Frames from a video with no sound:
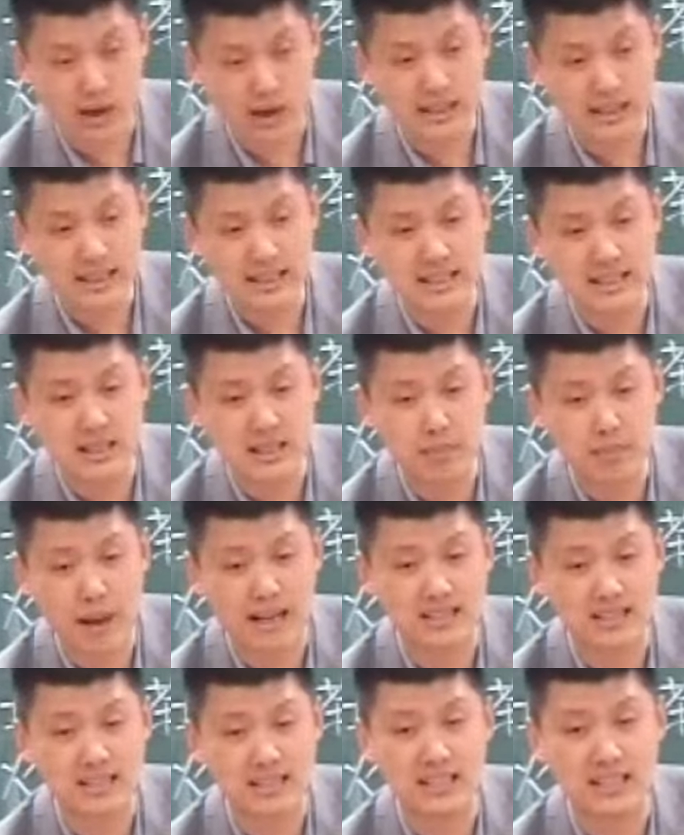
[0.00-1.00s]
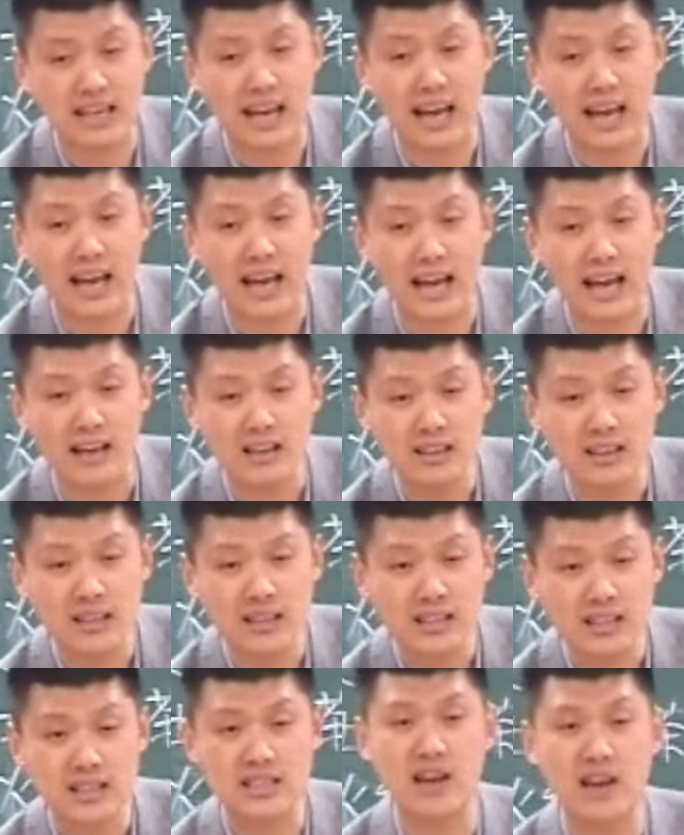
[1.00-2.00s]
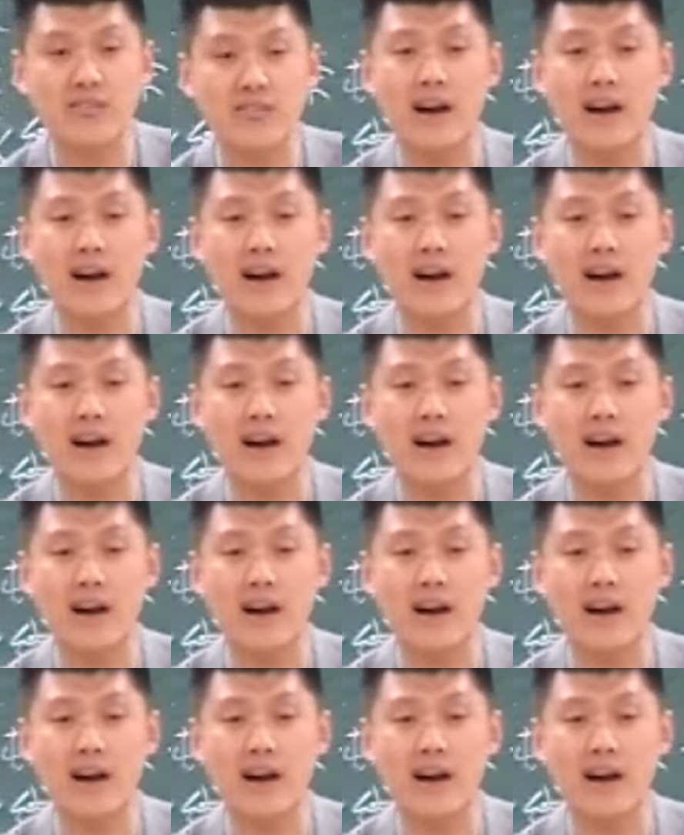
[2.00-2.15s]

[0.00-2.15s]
了1787年宪